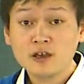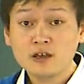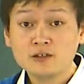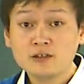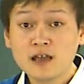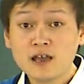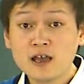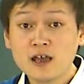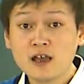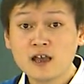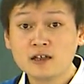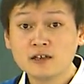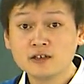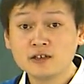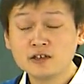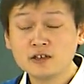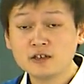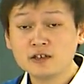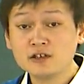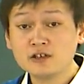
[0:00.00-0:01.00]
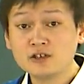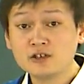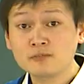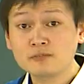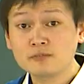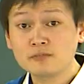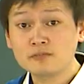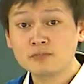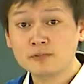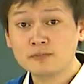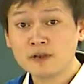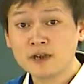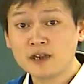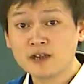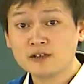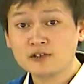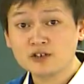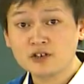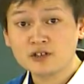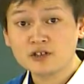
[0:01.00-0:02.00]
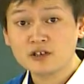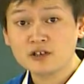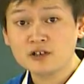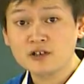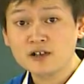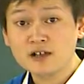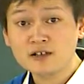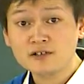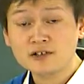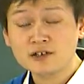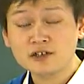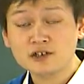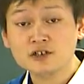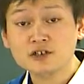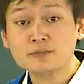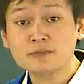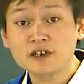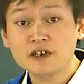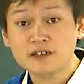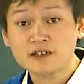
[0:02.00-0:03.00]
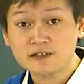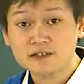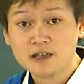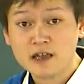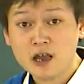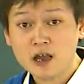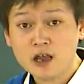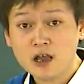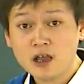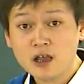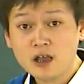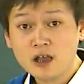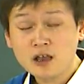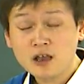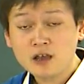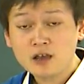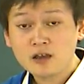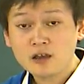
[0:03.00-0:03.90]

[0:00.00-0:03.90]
那你已经明白这个题跟刚刚那个题是不是一个意思呀？嗯。